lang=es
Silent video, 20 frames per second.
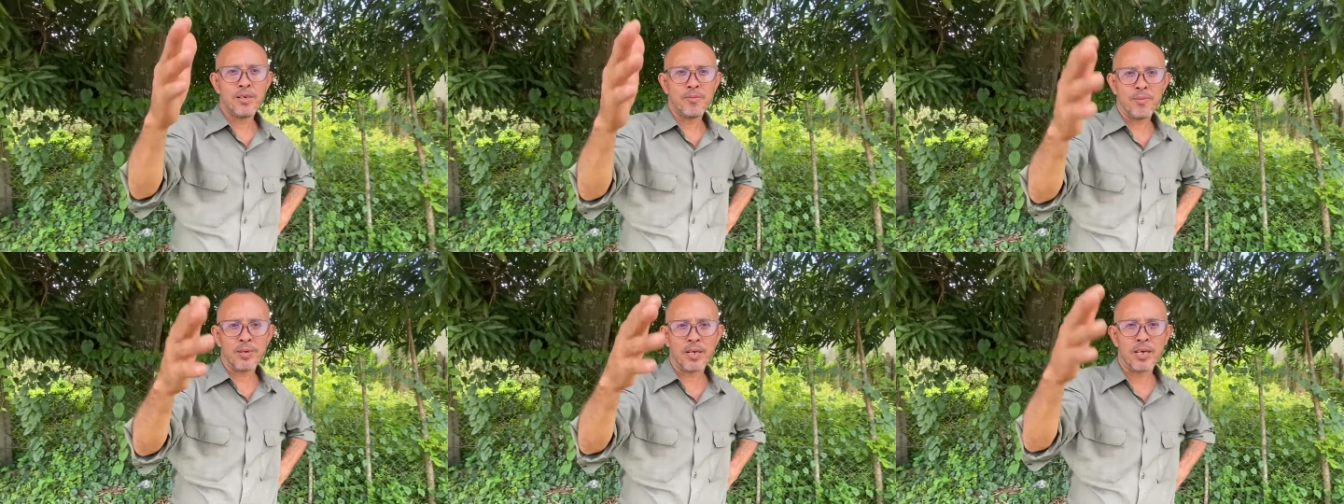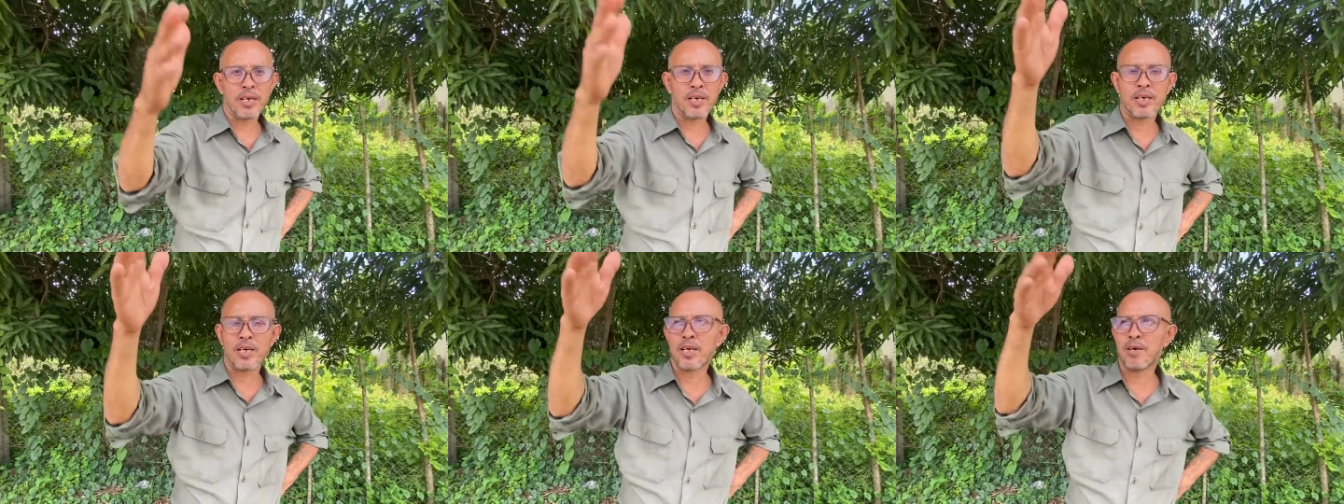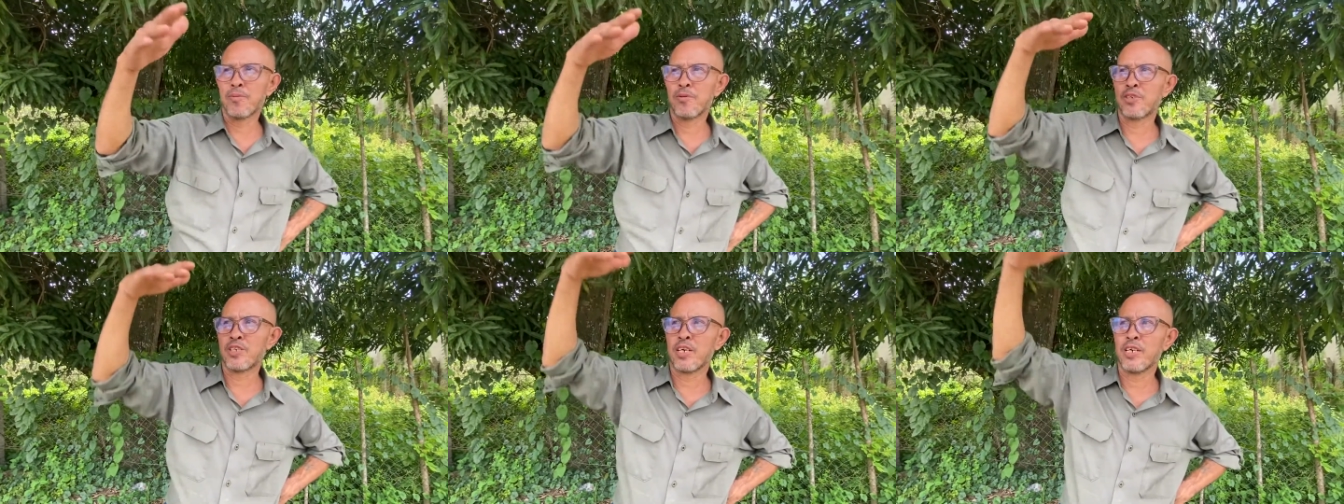para sacar a
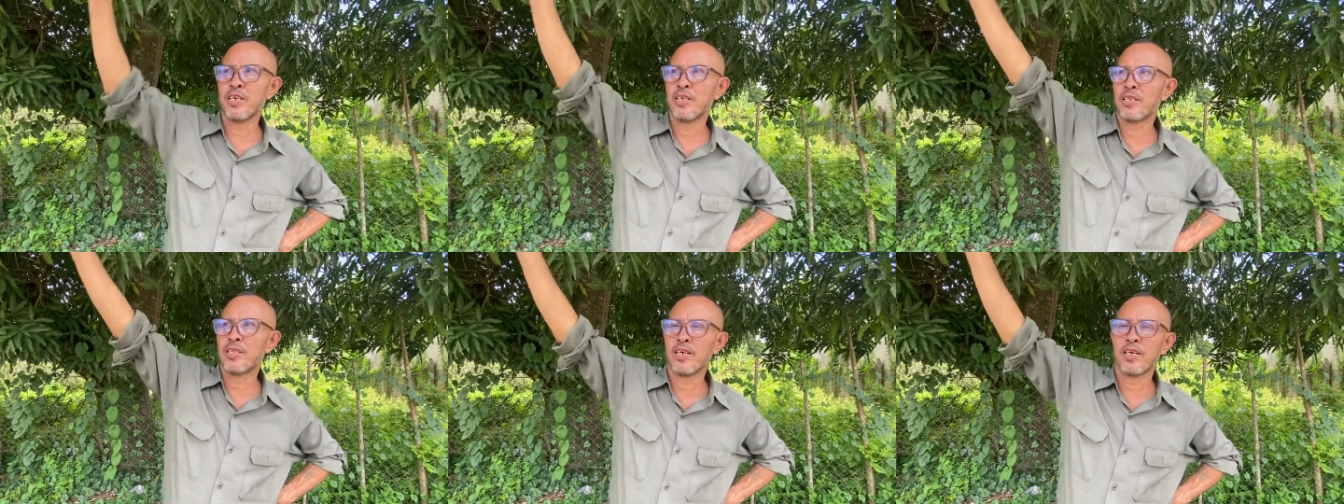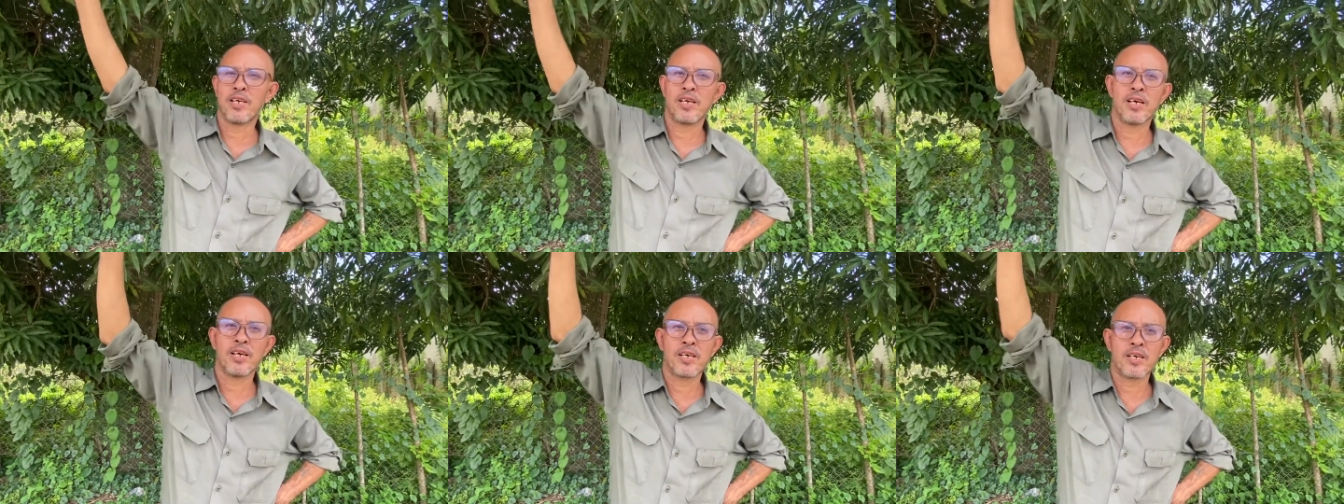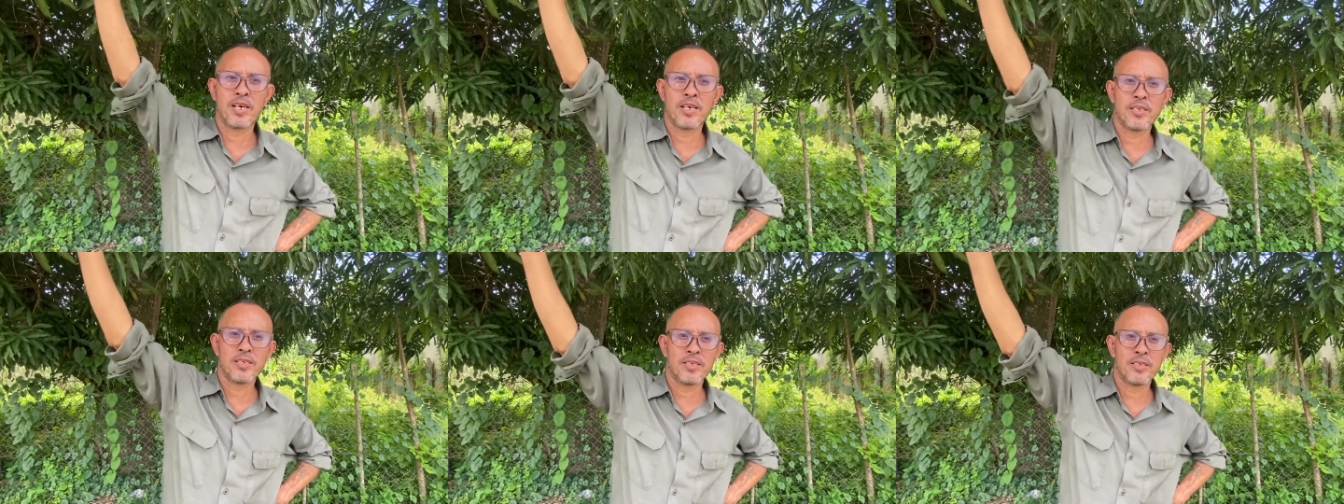mucha gente de las
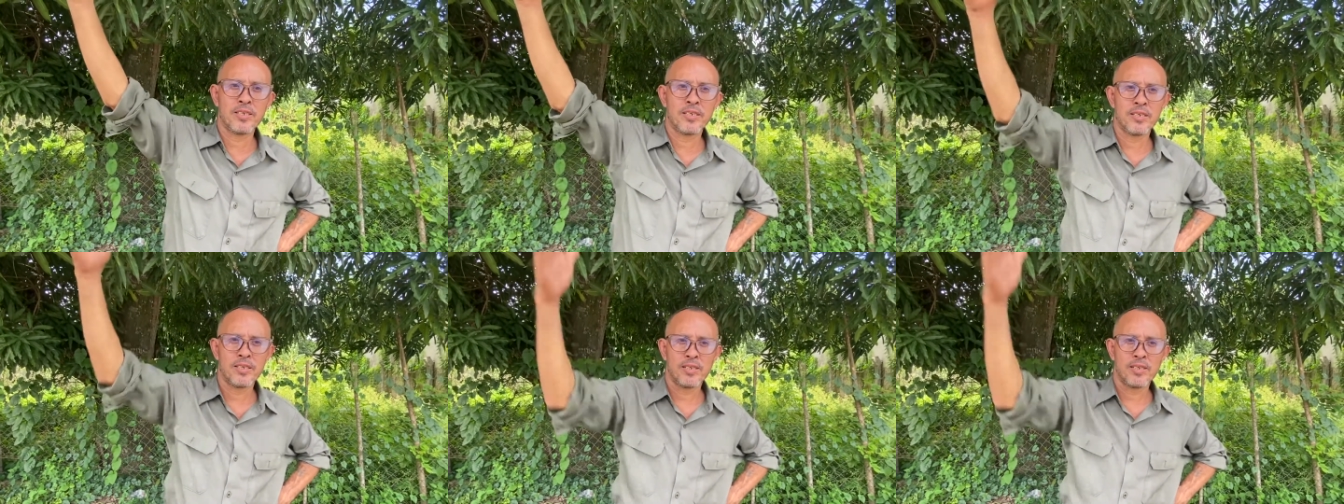calles